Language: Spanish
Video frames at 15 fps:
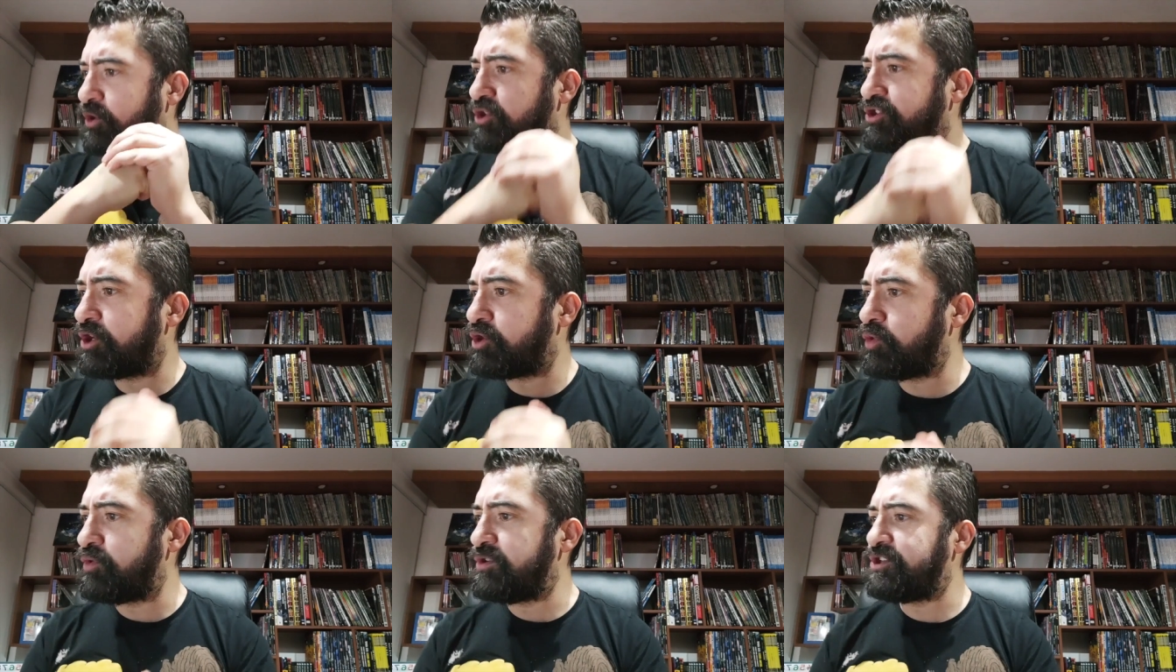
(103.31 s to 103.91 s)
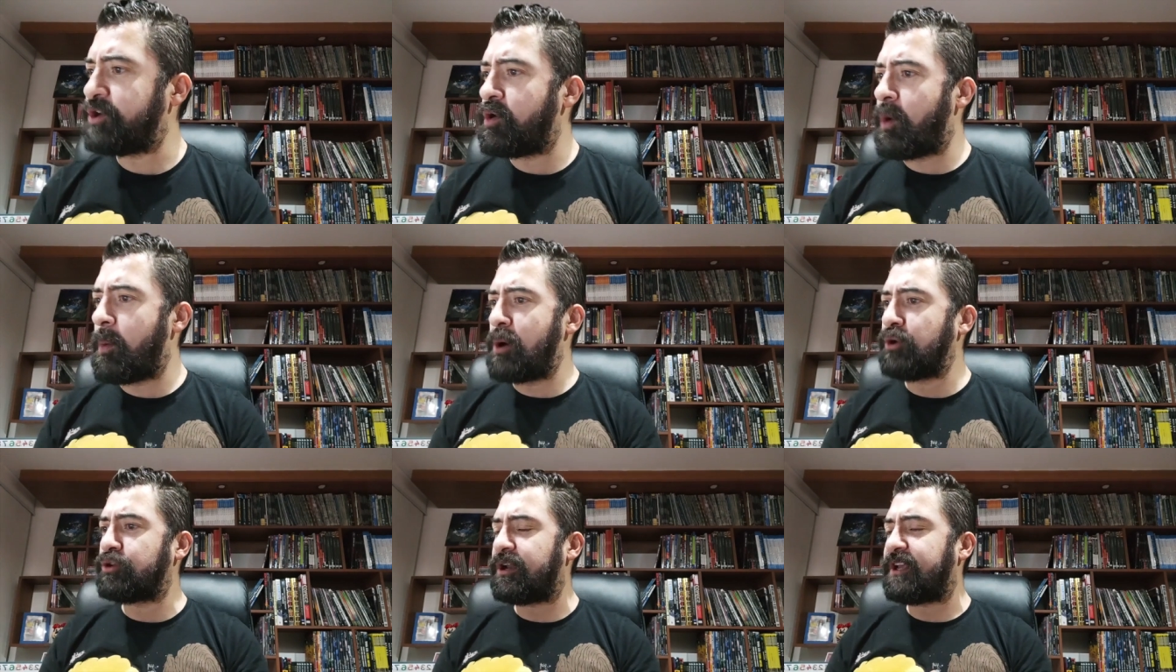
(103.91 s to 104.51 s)
conocer tu visión
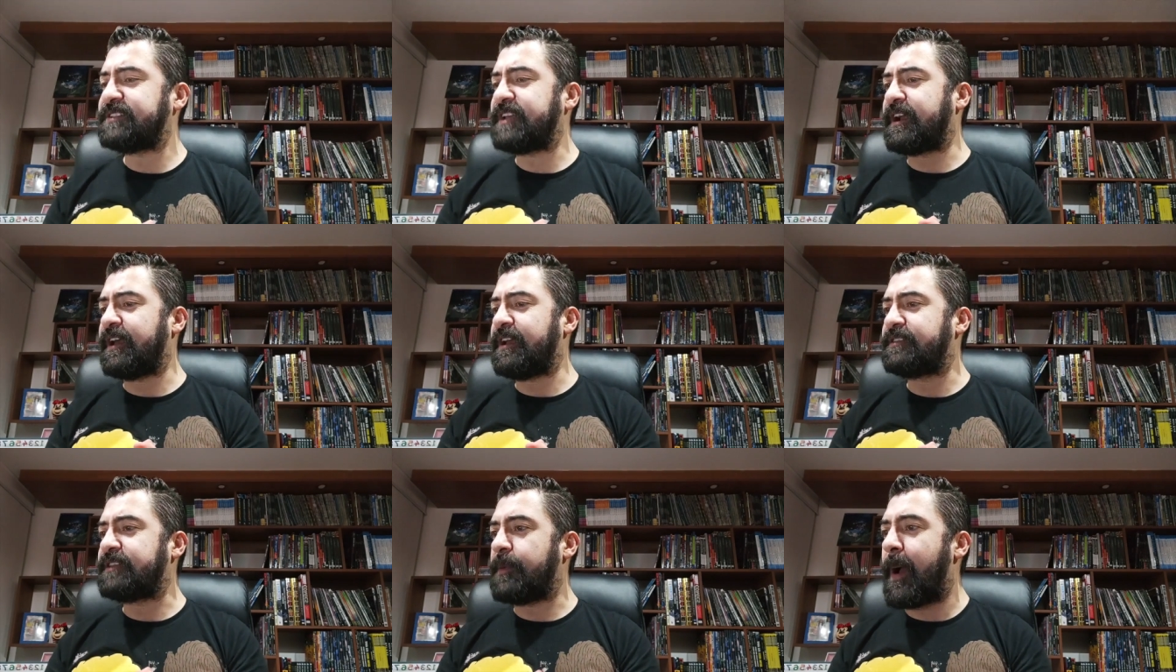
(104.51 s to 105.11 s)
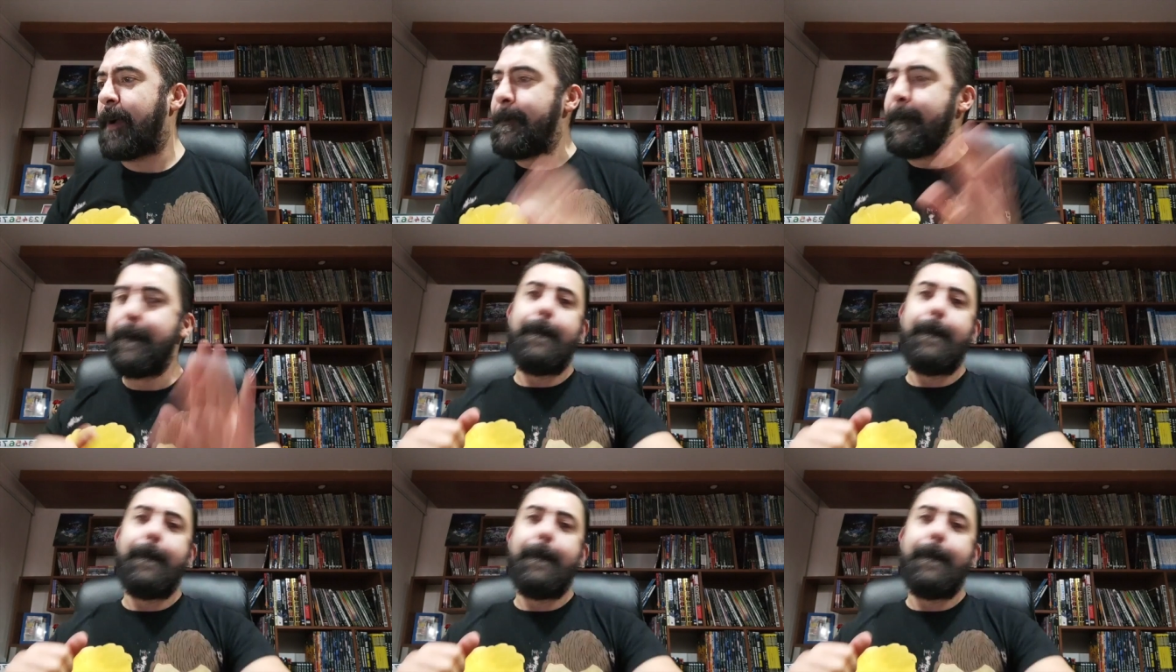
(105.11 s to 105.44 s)
como autor acerca del tema.